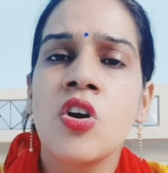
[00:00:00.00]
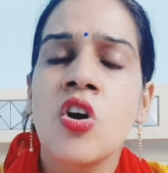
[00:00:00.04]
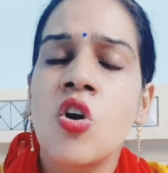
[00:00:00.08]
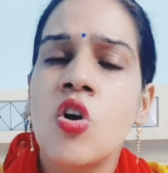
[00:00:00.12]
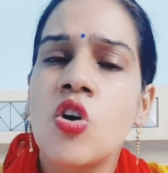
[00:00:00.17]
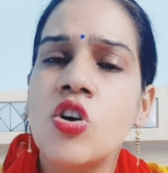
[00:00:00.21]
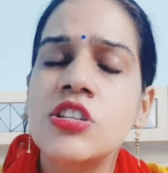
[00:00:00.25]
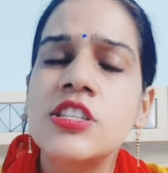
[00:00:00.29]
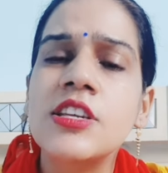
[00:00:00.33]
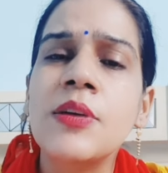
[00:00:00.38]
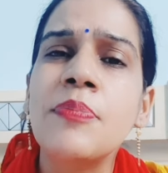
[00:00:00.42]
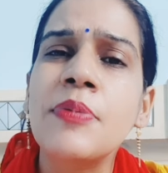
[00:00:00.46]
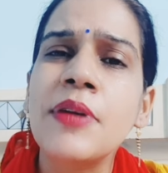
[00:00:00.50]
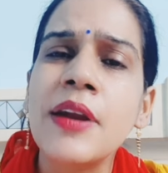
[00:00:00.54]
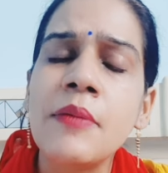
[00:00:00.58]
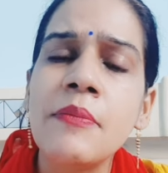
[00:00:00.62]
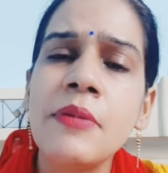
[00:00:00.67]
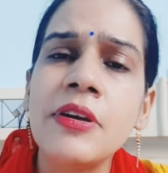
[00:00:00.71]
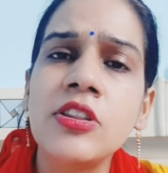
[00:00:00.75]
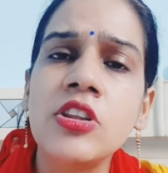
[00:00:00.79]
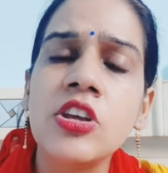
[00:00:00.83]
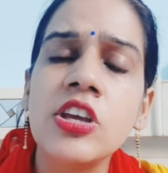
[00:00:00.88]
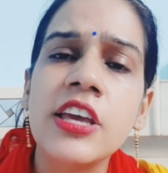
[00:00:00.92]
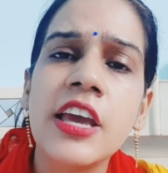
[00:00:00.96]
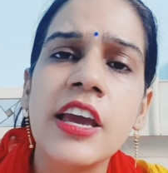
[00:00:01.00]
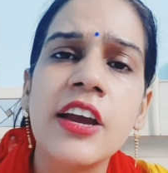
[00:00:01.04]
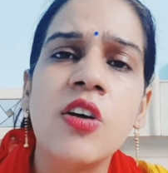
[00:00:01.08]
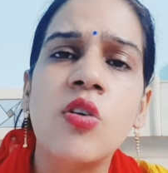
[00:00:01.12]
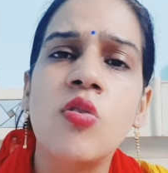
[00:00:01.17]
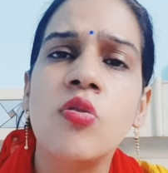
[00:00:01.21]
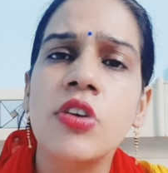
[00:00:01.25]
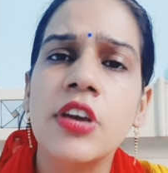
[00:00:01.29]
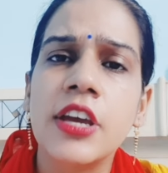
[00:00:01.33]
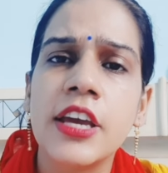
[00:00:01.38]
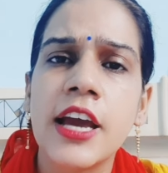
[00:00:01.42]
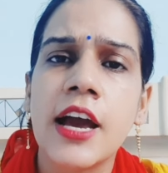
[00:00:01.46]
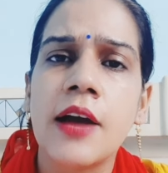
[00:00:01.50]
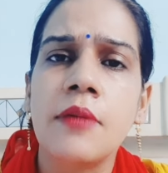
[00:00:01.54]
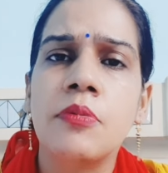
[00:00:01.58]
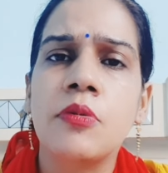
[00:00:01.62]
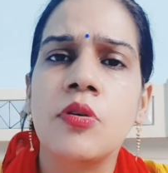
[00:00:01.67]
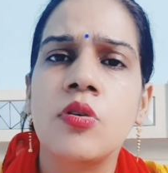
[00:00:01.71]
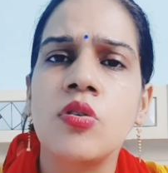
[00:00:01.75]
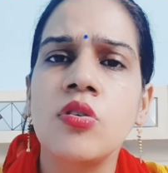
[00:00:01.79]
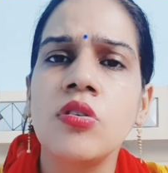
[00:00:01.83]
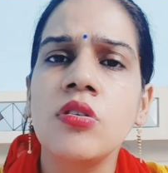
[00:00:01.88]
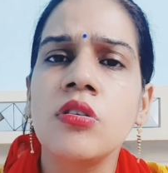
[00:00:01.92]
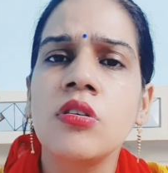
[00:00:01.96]
और सपना मैं तो ये कहूँगी
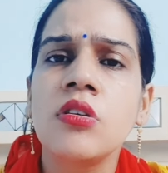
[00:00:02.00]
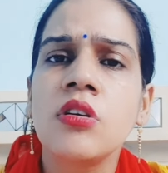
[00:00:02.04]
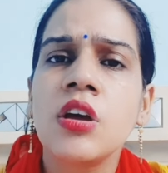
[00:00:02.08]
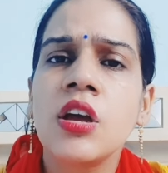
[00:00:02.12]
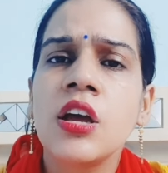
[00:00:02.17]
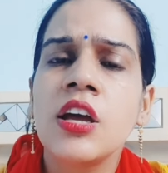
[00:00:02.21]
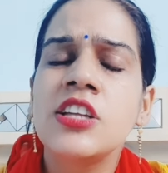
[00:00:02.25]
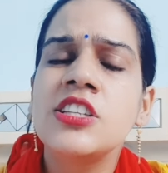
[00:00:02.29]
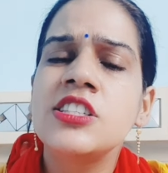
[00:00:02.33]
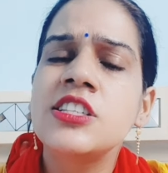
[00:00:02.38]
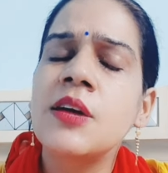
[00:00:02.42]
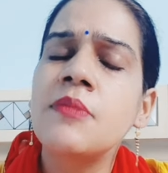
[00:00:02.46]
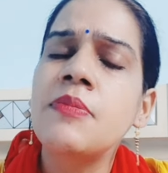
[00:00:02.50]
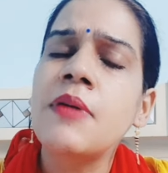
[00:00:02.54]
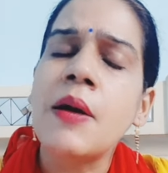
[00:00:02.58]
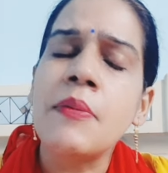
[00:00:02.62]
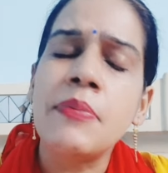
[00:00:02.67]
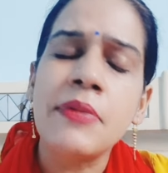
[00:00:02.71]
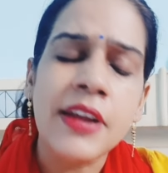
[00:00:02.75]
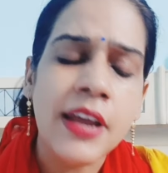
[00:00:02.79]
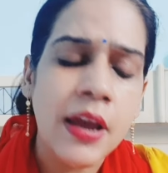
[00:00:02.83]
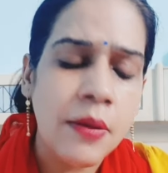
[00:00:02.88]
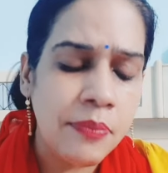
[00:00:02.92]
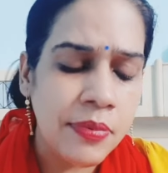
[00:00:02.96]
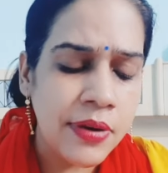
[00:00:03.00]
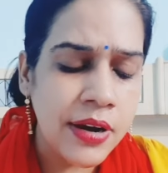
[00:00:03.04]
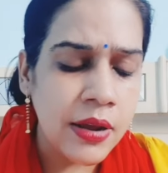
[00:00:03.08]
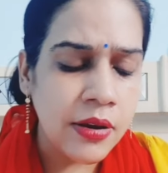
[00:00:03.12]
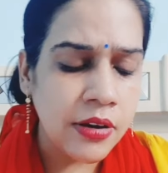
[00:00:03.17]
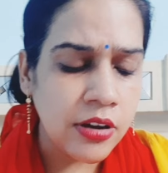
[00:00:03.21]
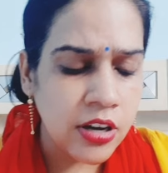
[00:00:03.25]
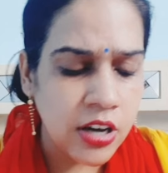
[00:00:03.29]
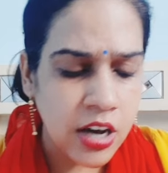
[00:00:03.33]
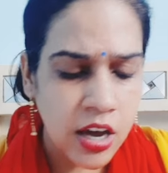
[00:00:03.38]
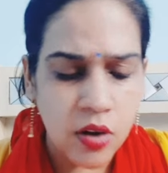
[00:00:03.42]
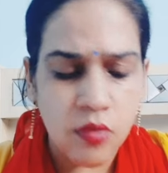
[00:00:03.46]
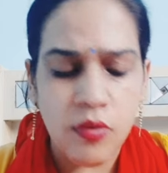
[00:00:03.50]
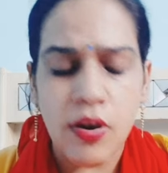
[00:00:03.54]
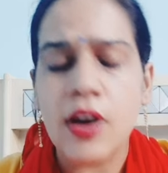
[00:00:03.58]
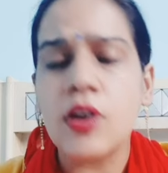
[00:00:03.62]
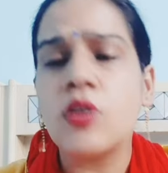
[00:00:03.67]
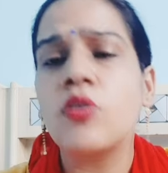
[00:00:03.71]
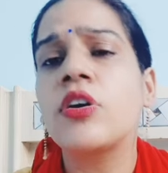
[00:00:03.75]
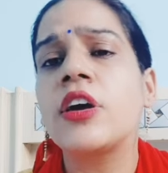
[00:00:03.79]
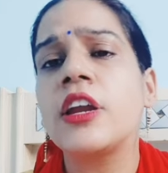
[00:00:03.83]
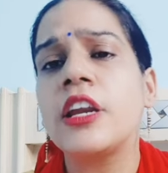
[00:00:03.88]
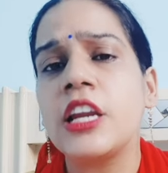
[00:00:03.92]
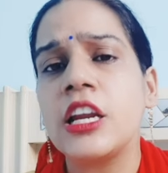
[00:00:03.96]
आपको जब आपने अपने घर
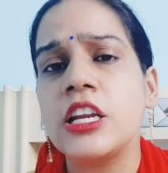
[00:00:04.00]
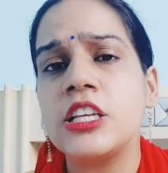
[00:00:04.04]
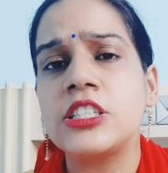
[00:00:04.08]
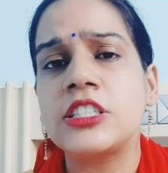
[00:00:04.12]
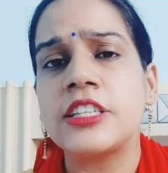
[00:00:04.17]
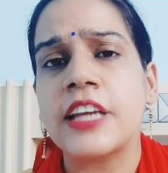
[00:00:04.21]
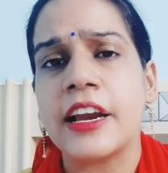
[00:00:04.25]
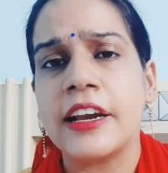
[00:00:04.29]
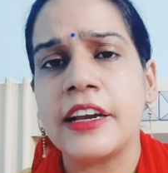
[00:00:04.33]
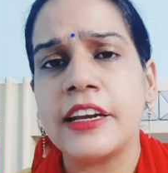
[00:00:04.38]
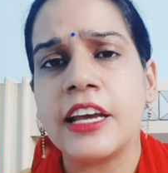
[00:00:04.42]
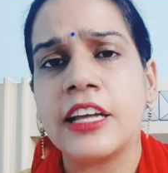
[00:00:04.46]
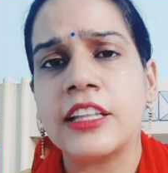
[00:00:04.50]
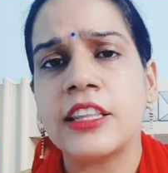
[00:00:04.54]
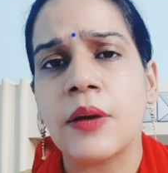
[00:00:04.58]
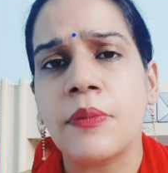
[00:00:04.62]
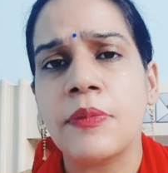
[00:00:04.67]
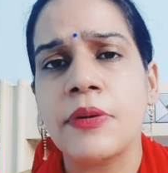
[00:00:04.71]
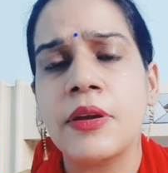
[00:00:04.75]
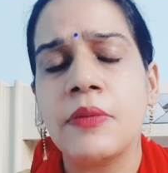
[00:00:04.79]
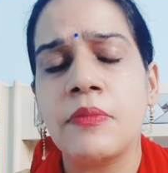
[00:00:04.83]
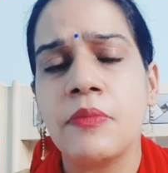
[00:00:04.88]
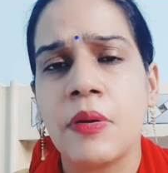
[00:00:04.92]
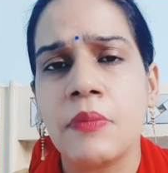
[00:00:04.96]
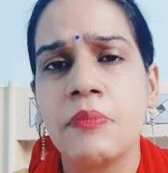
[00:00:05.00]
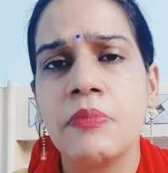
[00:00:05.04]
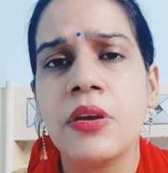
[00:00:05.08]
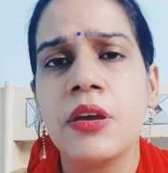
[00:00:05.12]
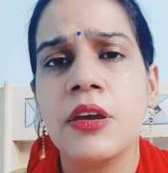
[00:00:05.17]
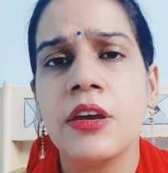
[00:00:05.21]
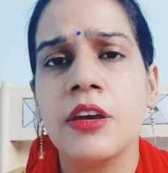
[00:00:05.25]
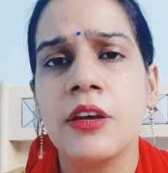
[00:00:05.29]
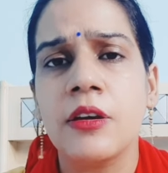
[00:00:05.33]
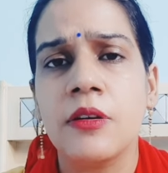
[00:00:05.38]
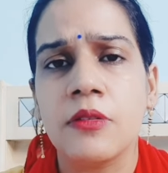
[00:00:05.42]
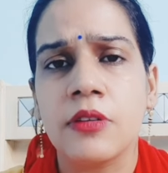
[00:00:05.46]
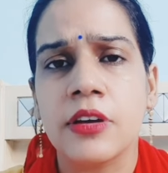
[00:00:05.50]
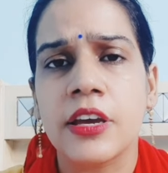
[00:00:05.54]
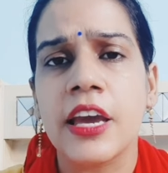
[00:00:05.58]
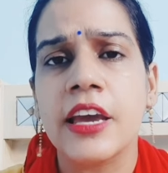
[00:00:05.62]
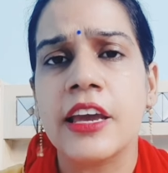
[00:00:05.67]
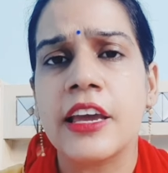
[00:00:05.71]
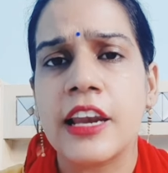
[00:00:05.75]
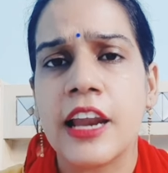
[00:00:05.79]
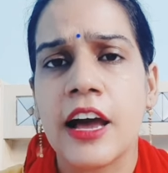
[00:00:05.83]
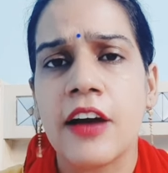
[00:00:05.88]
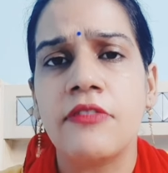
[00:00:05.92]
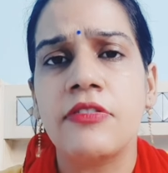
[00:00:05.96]
वालों के लिए स्टैंड लिया था अपने मम्मी के
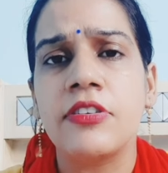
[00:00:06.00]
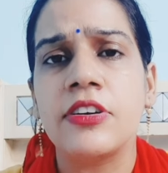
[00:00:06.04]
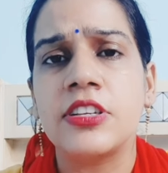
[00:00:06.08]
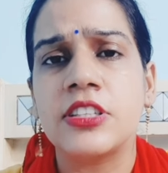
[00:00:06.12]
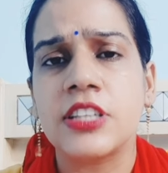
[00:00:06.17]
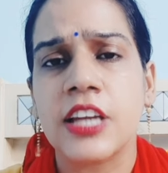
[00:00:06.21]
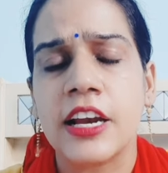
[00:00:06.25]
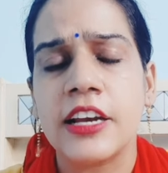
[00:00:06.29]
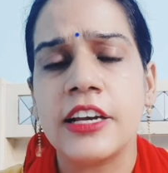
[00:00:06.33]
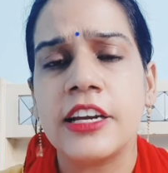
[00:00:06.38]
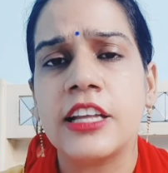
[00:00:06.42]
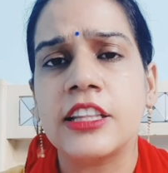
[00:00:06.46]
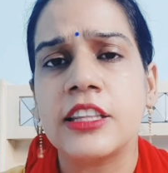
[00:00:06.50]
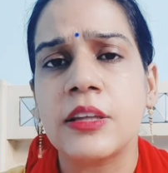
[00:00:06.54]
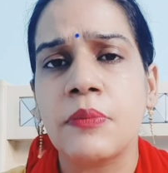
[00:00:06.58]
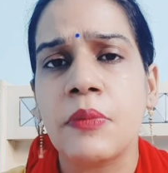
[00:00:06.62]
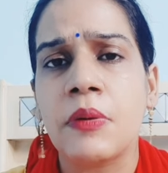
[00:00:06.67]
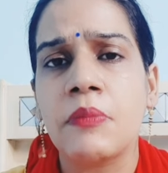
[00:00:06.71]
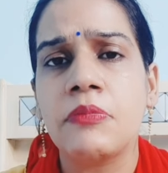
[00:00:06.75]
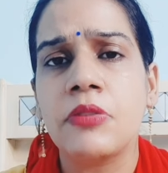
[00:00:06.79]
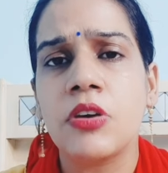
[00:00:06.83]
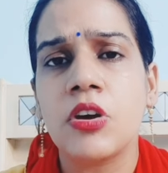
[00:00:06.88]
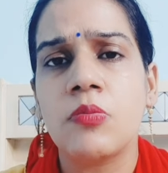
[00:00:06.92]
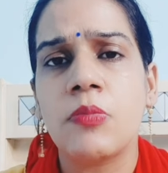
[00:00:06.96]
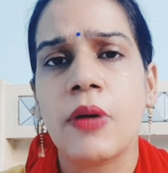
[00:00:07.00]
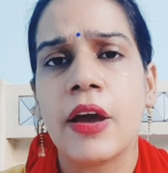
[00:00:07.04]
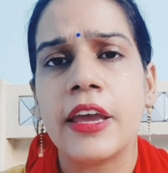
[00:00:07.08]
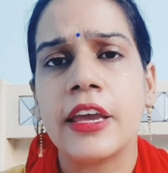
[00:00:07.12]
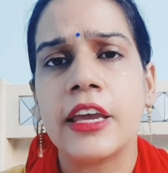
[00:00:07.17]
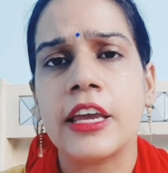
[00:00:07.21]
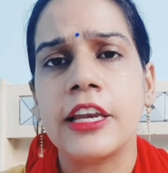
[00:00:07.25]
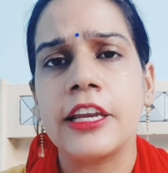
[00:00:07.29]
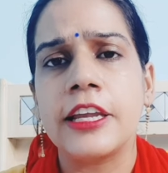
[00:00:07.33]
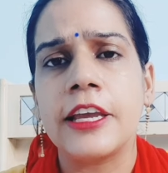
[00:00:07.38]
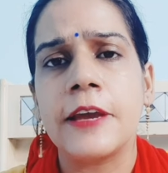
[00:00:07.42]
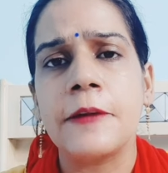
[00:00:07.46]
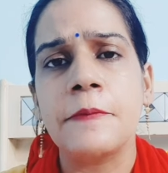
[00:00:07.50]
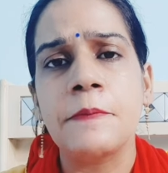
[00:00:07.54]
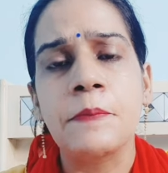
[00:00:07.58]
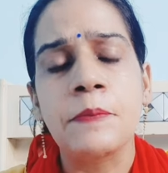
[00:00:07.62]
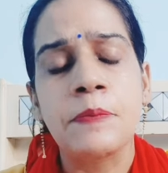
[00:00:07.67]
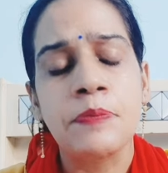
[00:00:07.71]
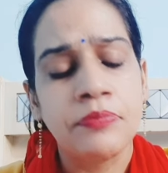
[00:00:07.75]
खिलाफ स्टैंड लिया था मम्मी और भाई के लिए